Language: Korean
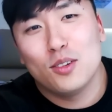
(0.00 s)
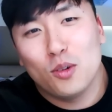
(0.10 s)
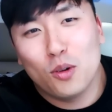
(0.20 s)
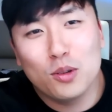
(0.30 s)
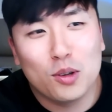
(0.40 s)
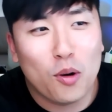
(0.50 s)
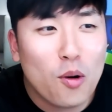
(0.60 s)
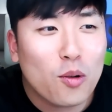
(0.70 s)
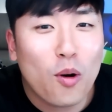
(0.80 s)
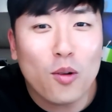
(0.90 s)
오늘
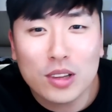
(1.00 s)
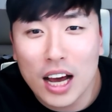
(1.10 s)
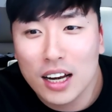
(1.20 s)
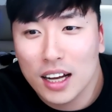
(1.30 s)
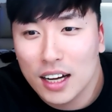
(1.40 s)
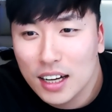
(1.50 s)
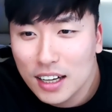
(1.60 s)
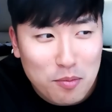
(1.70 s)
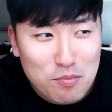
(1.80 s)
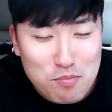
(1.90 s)
홍콩 달러
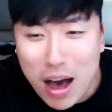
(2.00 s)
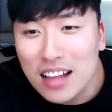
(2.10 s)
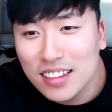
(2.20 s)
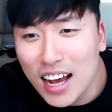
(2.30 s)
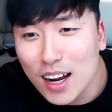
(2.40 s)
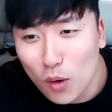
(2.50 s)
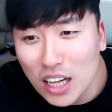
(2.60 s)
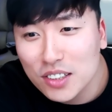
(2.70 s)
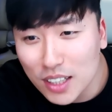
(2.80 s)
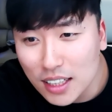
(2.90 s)
만 달러
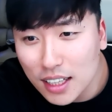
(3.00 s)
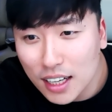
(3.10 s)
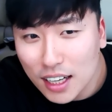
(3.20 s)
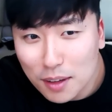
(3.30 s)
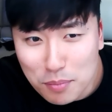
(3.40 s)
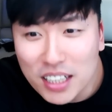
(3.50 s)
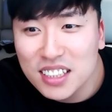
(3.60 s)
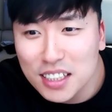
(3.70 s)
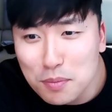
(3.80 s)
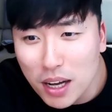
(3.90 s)
환전했다.
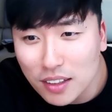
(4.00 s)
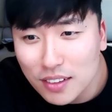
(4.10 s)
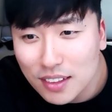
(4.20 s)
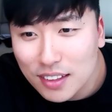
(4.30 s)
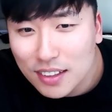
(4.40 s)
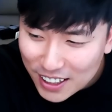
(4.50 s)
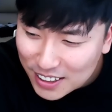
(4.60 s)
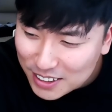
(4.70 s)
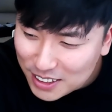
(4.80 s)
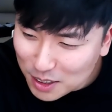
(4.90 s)
170만 원.
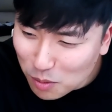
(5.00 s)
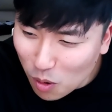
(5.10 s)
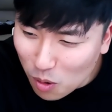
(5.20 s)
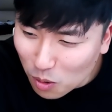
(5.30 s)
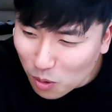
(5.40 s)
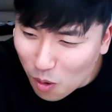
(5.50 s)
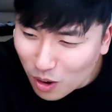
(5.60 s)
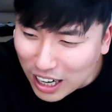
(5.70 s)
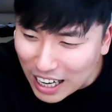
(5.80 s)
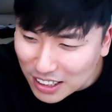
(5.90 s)
지금
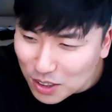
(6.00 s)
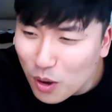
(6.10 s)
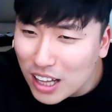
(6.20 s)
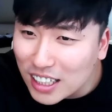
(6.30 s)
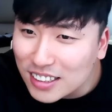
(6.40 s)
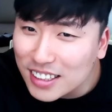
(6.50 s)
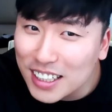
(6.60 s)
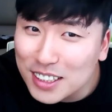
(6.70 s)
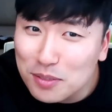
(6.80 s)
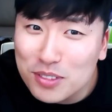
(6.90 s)
홍콩 가지도
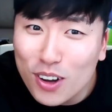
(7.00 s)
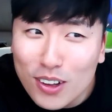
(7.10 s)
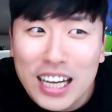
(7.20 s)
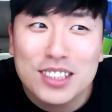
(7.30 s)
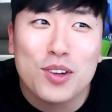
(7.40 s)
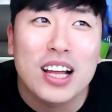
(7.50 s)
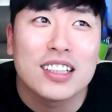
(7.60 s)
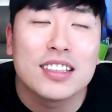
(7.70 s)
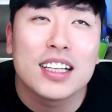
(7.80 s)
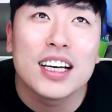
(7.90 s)
않았는데 지금 떠나지도
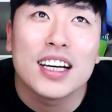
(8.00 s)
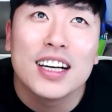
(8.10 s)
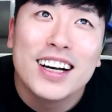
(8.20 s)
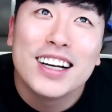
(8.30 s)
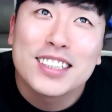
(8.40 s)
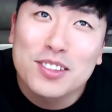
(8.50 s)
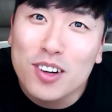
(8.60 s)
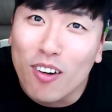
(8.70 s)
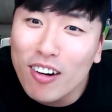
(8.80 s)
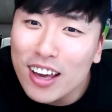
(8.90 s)
않았는데 지금
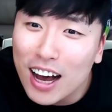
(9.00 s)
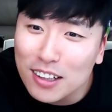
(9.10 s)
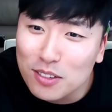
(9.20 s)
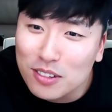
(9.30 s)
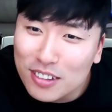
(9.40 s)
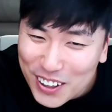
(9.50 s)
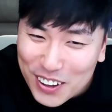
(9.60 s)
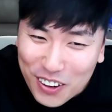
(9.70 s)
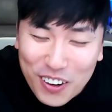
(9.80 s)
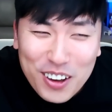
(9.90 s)
거의 한
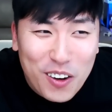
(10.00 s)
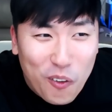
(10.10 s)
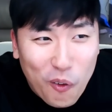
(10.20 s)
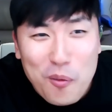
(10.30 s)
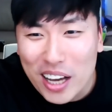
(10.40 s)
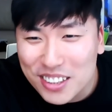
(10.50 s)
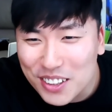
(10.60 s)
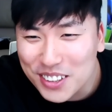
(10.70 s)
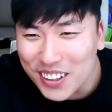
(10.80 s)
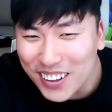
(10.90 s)
거의 한 500
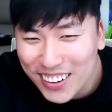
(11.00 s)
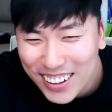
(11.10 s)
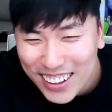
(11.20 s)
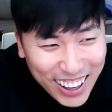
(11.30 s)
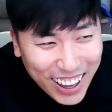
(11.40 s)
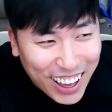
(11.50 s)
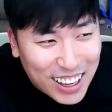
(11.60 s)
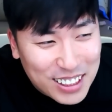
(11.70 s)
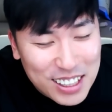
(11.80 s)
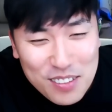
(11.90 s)
썼어. 야
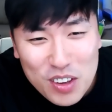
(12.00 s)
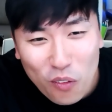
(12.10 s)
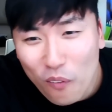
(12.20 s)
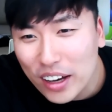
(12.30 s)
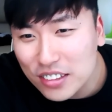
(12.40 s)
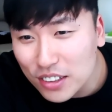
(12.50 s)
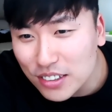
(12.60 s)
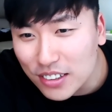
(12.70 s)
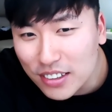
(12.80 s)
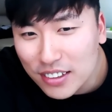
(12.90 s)
이미 500
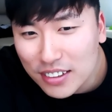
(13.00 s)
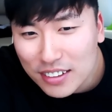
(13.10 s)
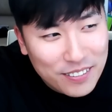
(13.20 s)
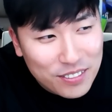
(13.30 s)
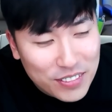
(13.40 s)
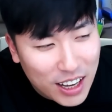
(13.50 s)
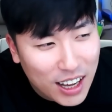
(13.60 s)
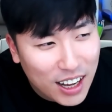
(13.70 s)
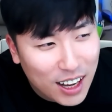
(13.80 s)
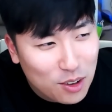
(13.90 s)
썼어.
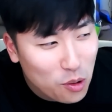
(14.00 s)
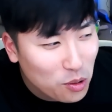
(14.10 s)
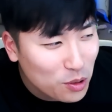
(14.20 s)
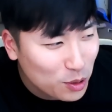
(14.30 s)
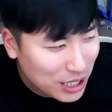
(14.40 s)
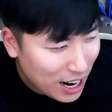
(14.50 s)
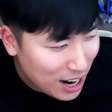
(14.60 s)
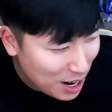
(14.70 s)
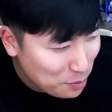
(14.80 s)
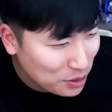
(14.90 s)
야 요것들로
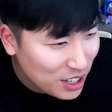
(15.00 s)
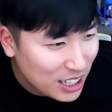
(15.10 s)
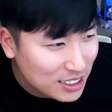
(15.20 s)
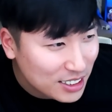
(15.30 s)
잘 버텨야지.